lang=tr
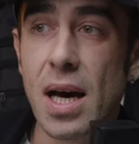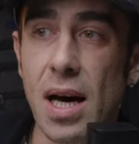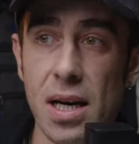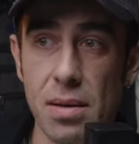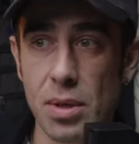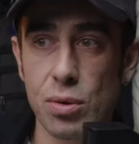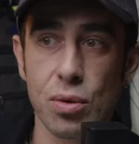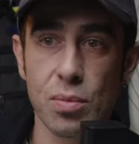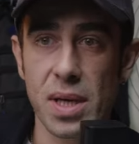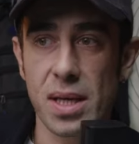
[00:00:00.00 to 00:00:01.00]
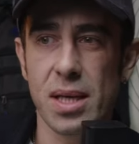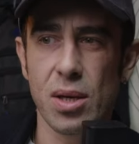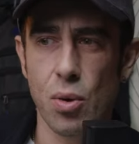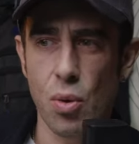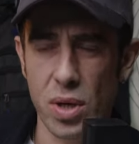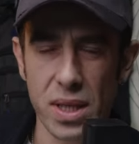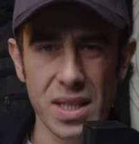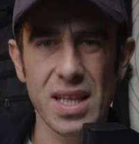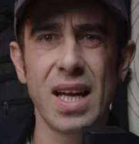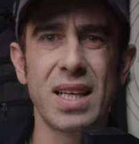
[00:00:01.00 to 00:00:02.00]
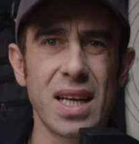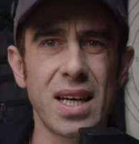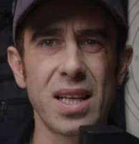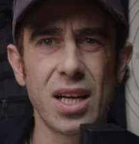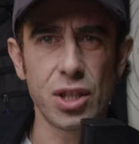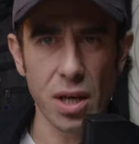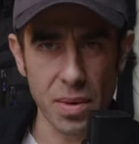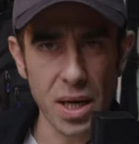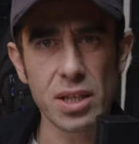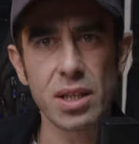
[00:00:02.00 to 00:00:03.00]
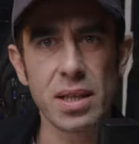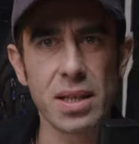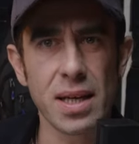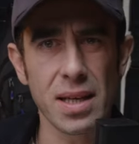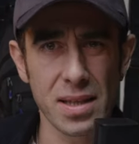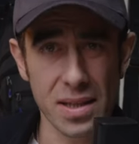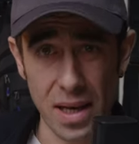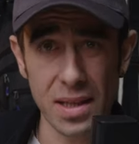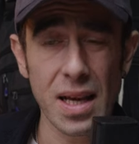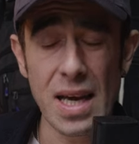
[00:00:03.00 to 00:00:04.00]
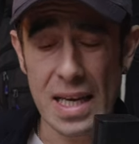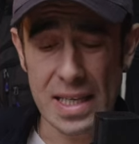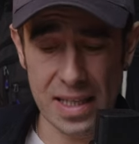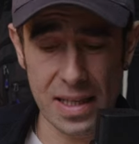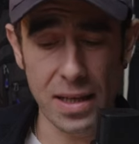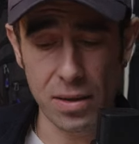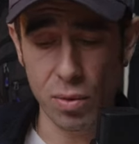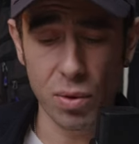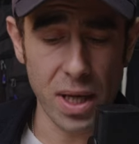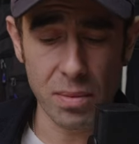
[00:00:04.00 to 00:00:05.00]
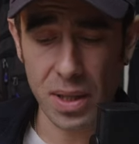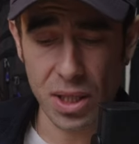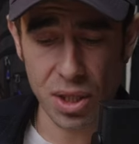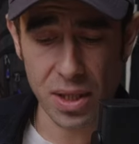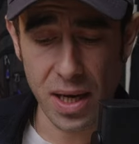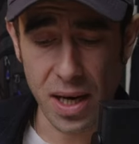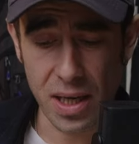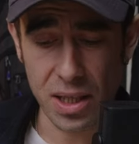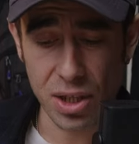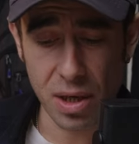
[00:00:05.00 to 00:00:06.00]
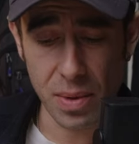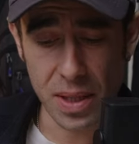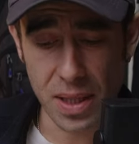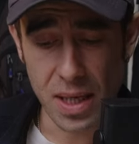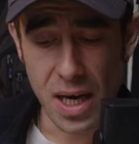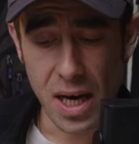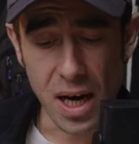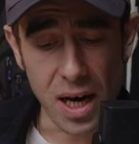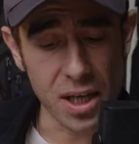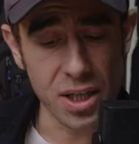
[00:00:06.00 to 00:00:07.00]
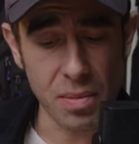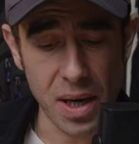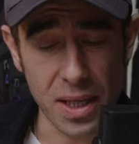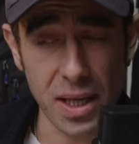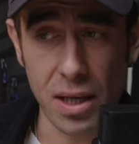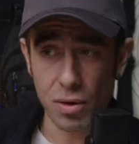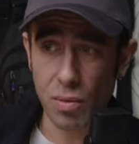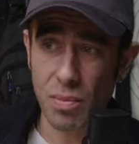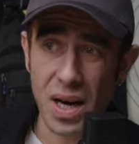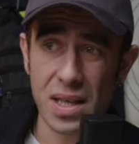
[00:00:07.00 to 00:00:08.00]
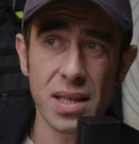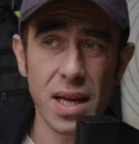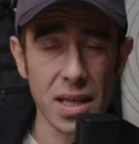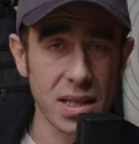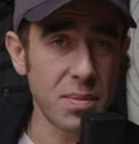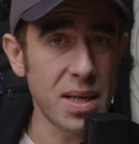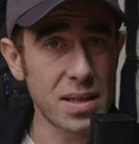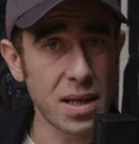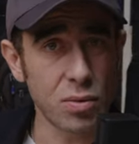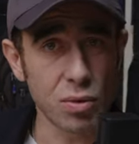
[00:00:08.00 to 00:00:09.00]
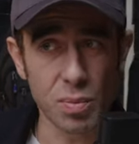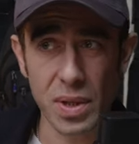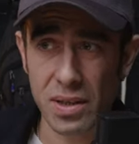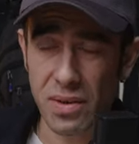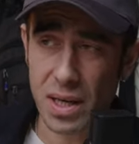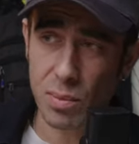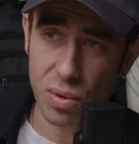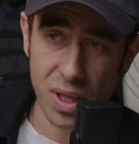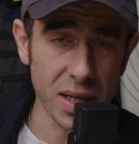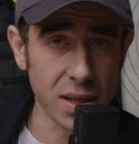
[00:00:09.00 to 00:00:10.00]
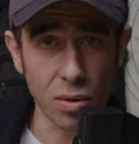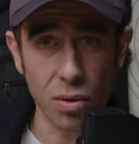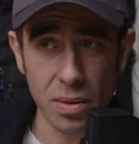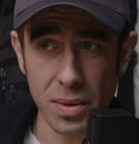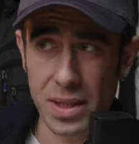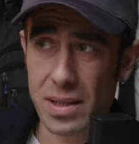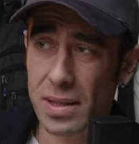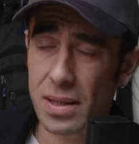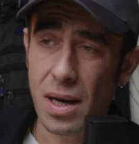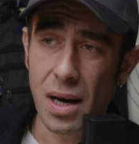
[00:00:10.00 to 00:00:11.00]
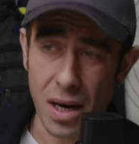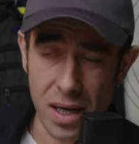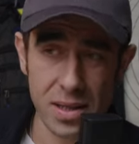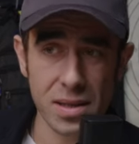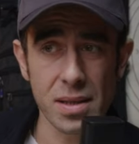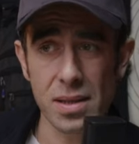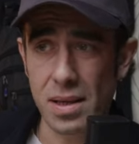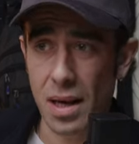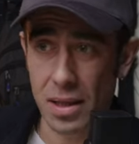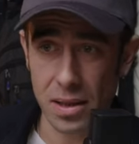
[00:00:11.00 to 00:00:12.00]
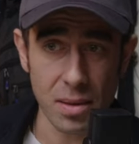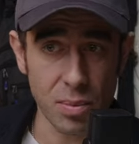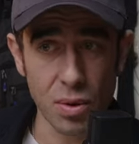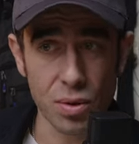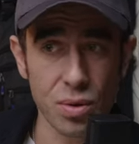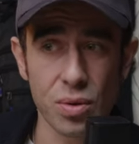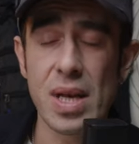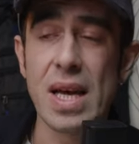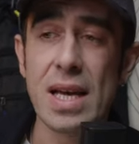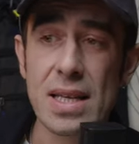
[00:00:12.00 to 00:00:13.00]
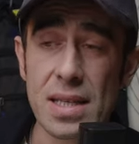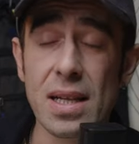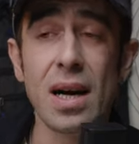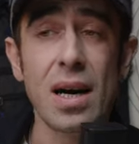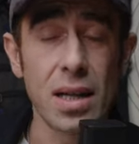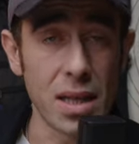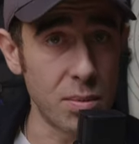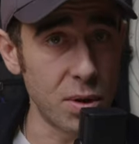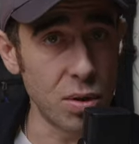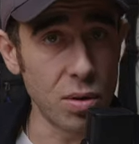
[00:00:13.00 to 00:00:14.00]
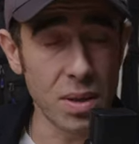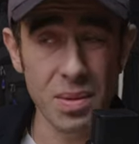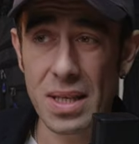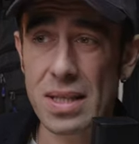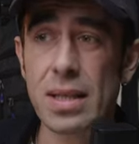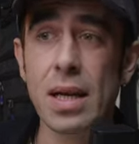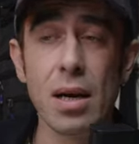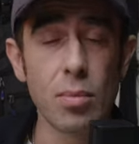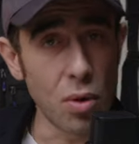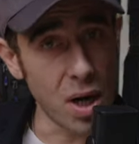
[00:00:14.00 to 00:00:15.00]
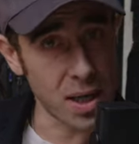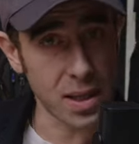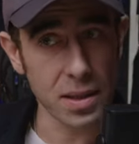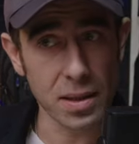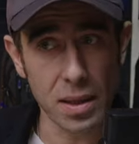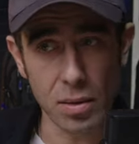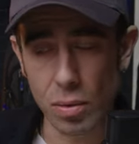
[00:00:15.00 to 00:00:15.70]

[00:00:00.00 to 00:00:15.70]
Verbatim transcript: Araba sürmeyi öğrenirken ne kadar çaba harcadıysan silahı kullanmak için de aynı çabayı harcaman gerekiyor. Bazı elit meslek grupları var bunlardan olabilirsin. Harçsız, sağlık raporsuz silah alabiliyor olabilirsin. Bu hakkını da